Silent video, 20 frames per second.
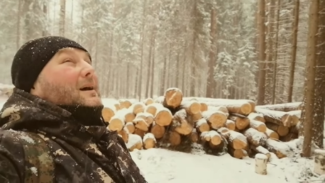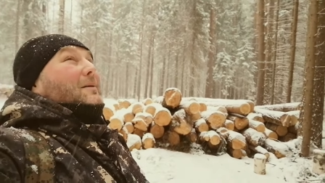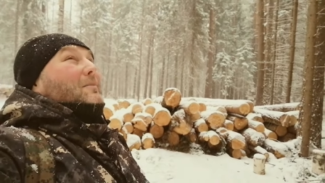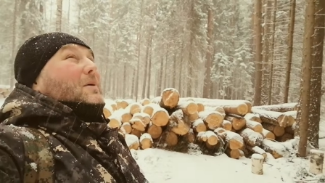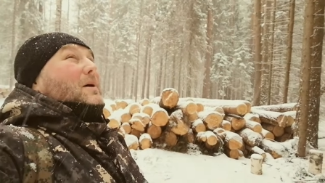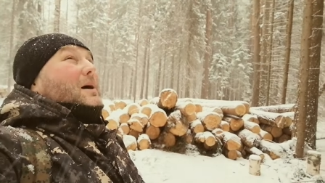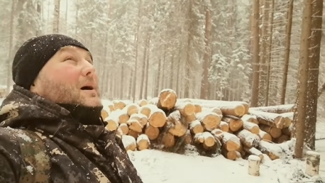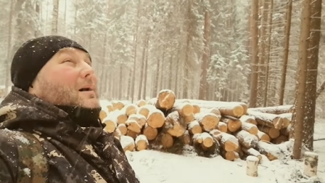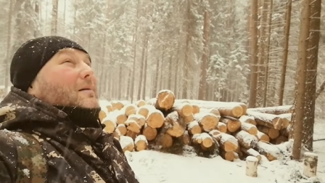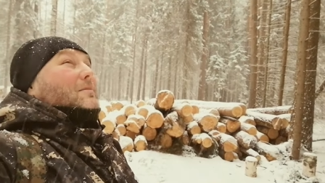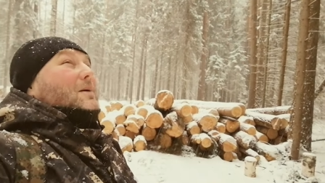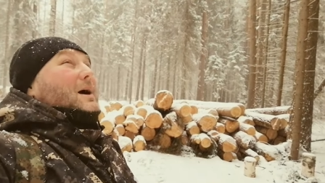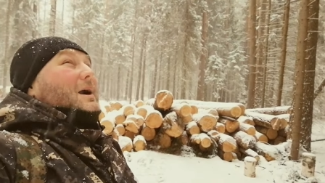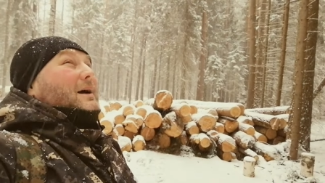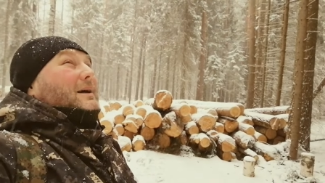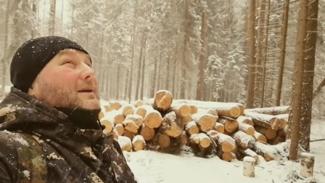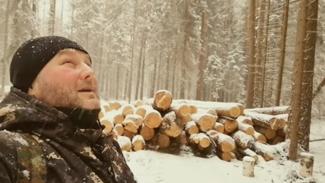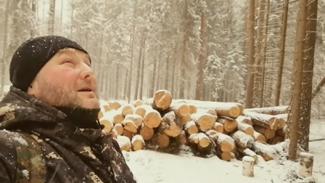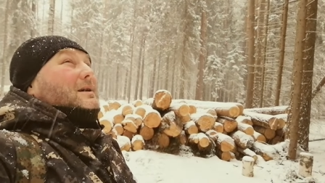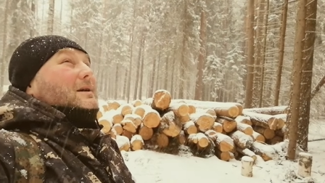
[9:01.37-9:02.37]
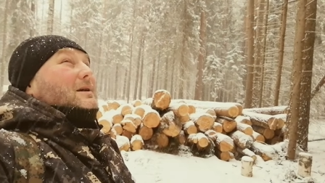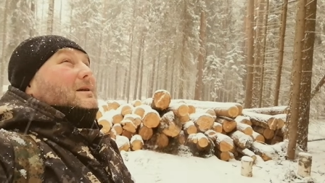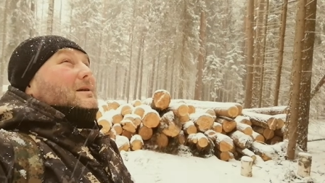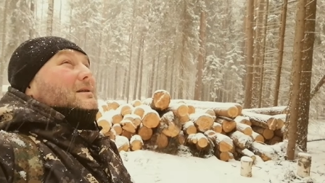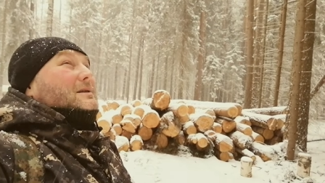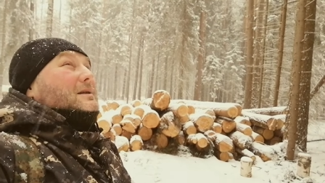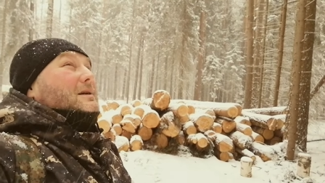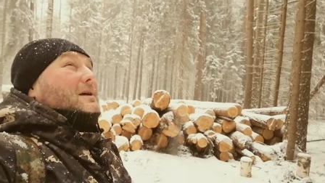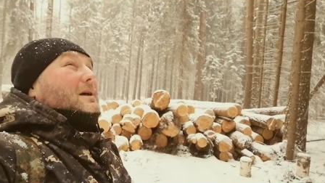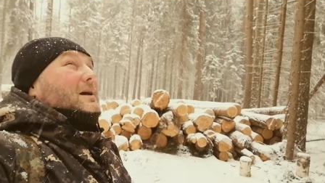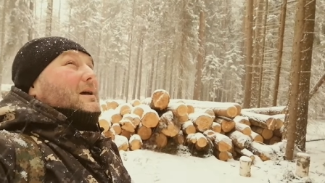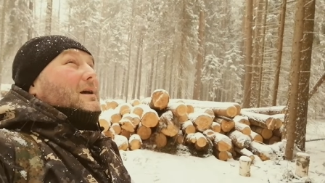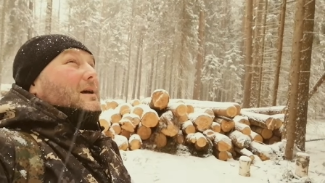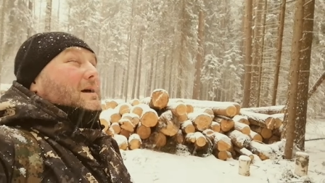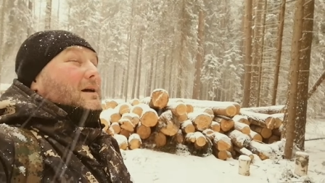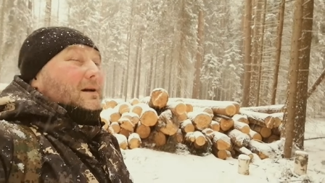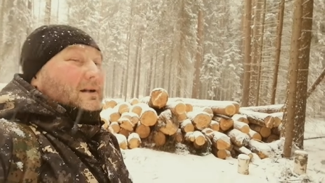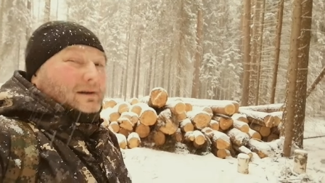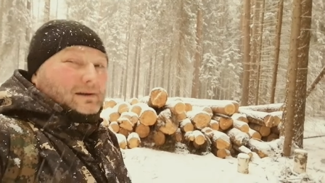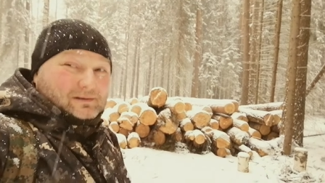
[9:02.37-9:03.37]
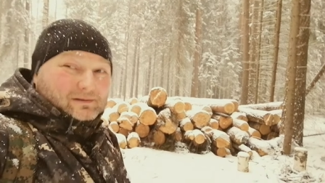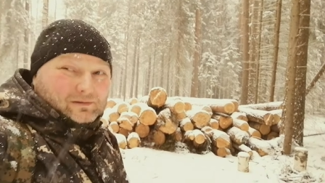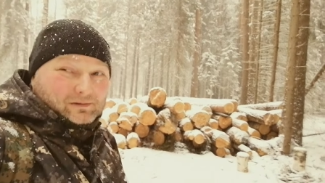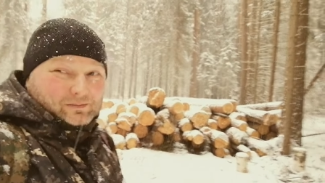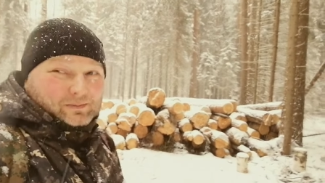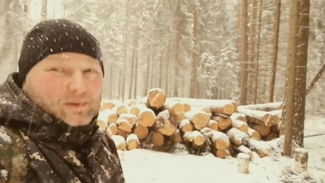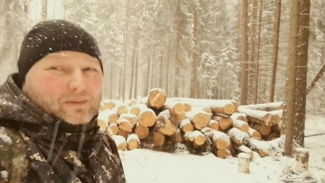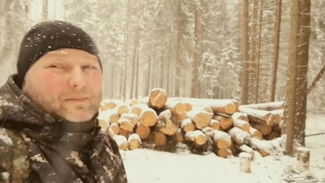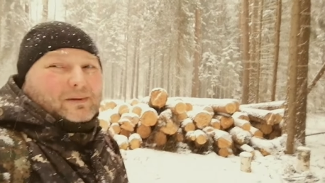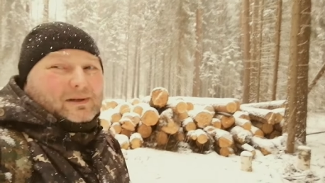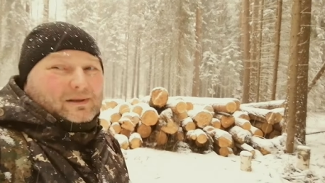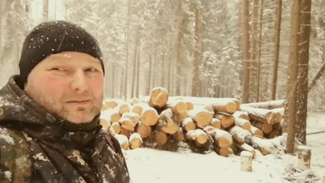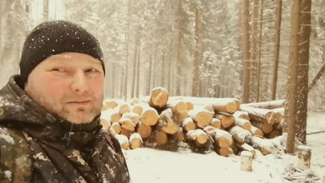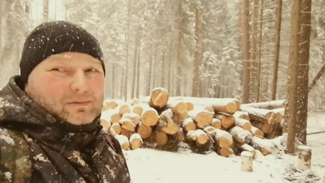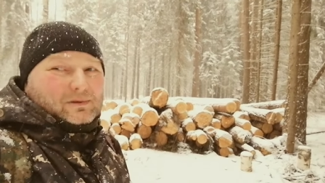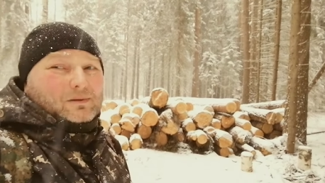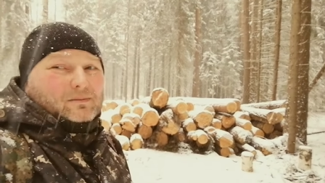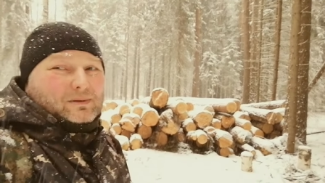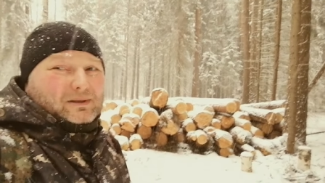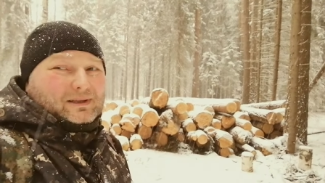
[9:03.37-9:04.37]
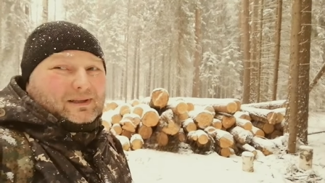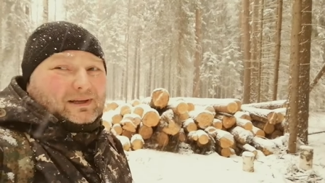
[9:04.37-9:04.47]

Помогите! Вот примерно было бы